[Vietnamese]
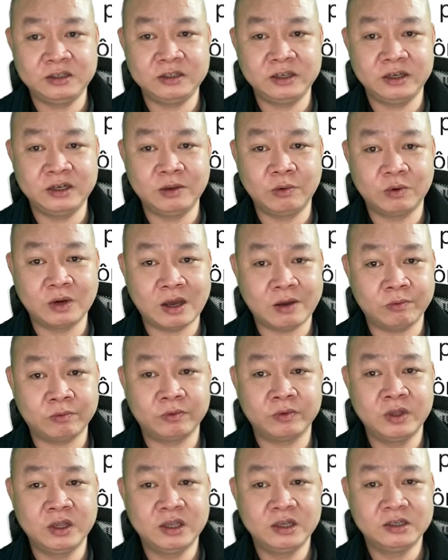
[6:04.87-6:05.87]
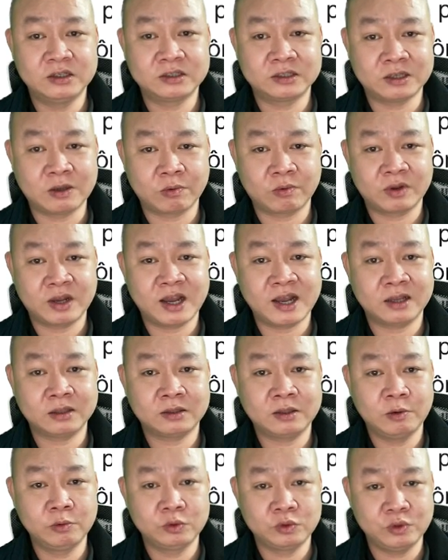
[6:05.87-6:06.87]
dưới đồng lòng, dọc ngang
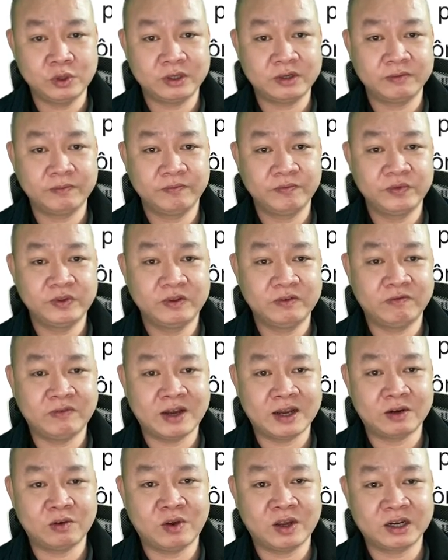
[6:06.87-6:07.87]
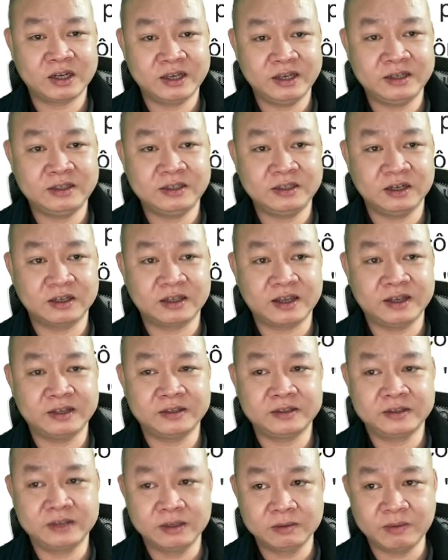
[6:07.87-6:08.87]
thông suốt và đoàn kết trở thành
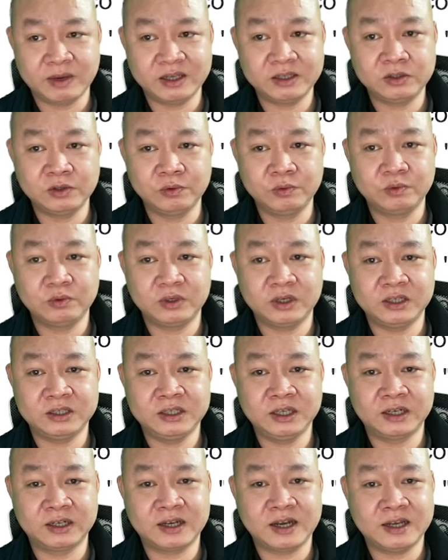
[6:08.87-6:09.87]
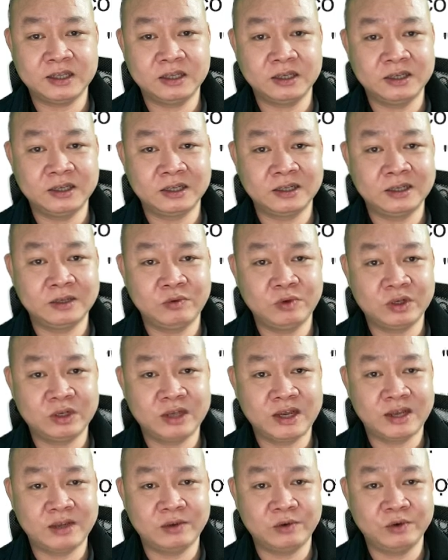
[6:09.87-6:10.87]
sức mạnh chung để triển khai thực hiện nghị quyết
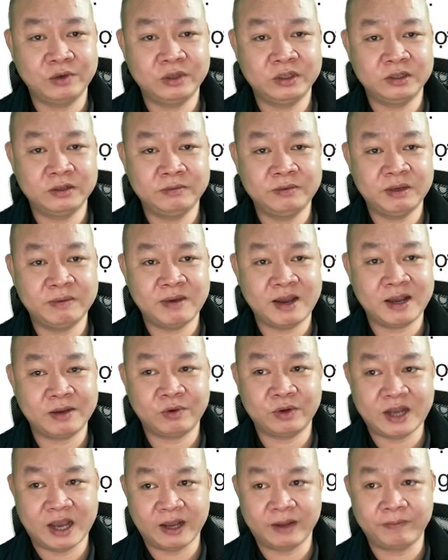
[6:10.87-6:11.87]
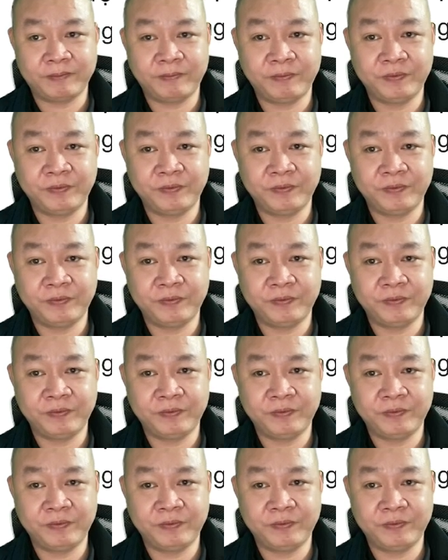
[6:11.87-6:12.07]
Đại hội thứ mười ba của Đảng.